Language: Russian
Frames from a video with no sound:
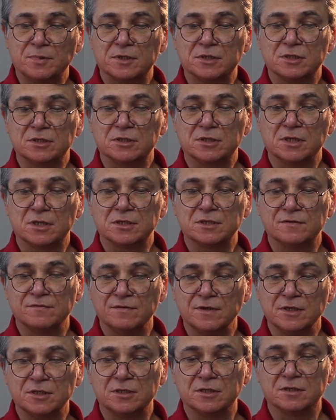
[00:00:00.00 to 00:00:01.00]
пожалуйста, о
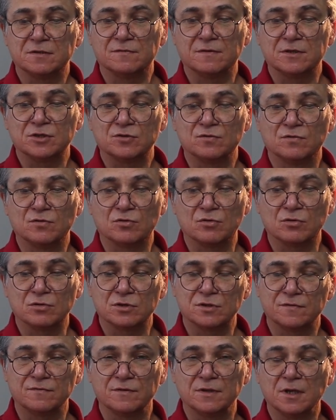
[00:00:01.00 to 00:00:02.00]
свете из вашего
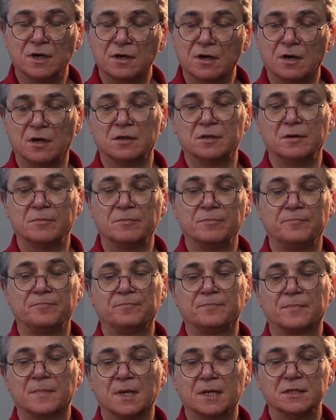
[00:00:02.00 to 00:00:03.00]
урока с виноградом.
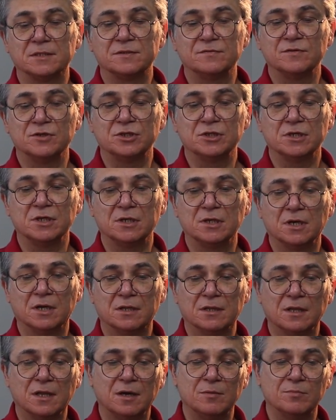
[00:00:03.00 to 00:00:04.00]
Освещение
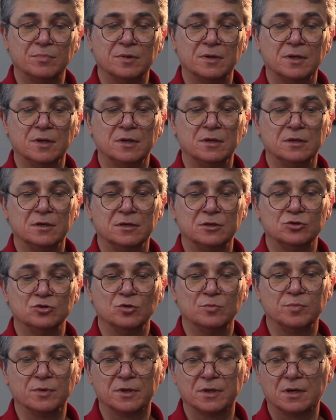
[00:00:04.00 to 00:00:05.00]
от ламп и
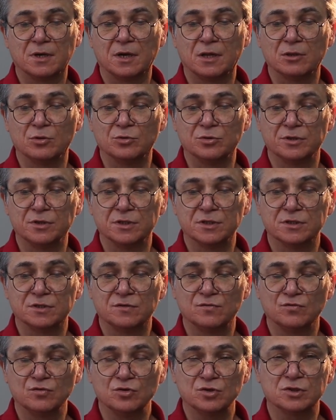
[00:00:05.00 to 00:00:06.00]
теплое, и холодное с
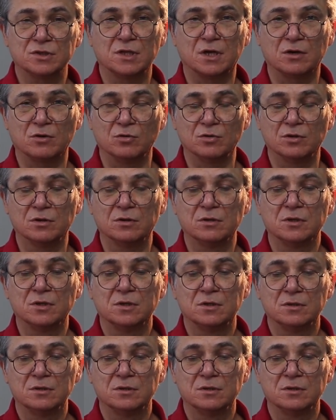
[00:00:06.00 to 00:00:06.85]
двух сторон –